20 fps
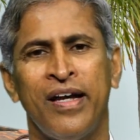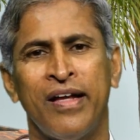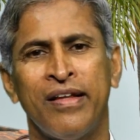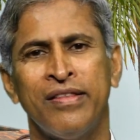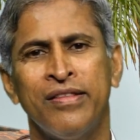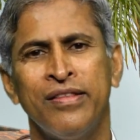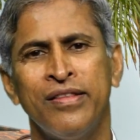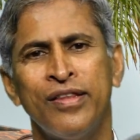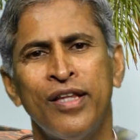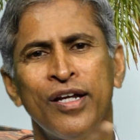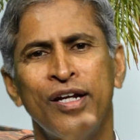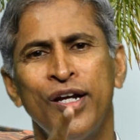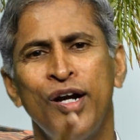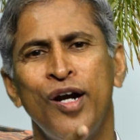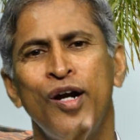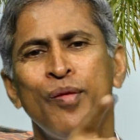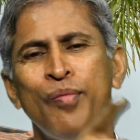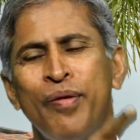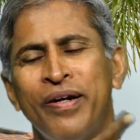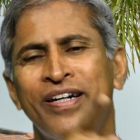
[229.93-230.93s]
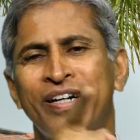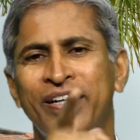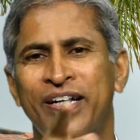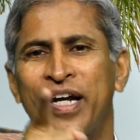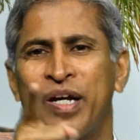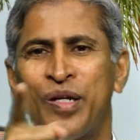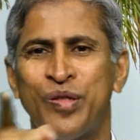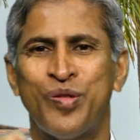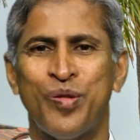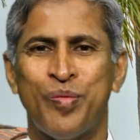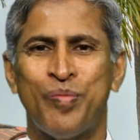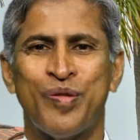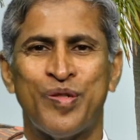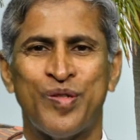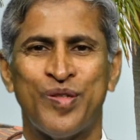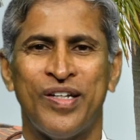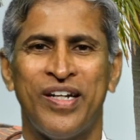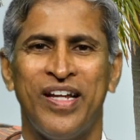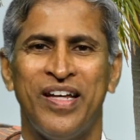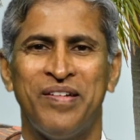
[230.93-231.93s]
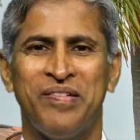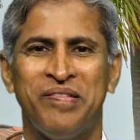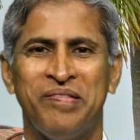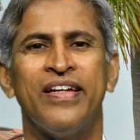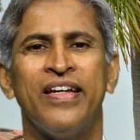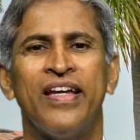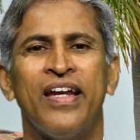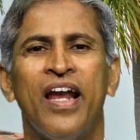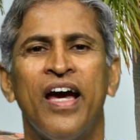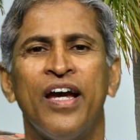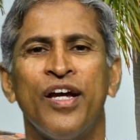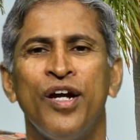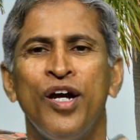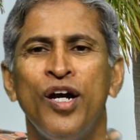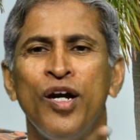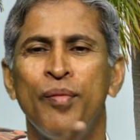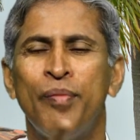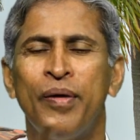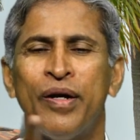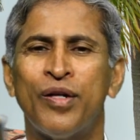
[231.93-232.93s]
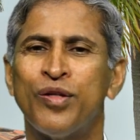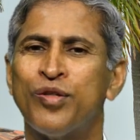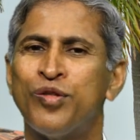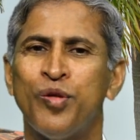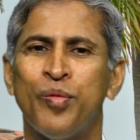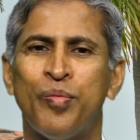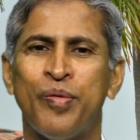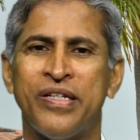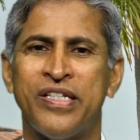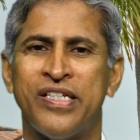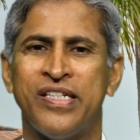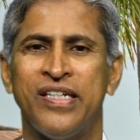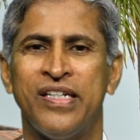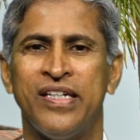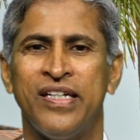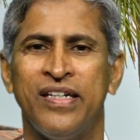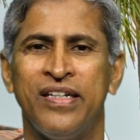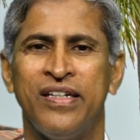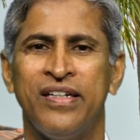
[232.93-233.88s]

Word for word: అందరూ ఏళ్ళు పెట్టిట్టాక చూపిస్తున్నారు ఇలా ఏళ్ళు పెట్టి చూపించి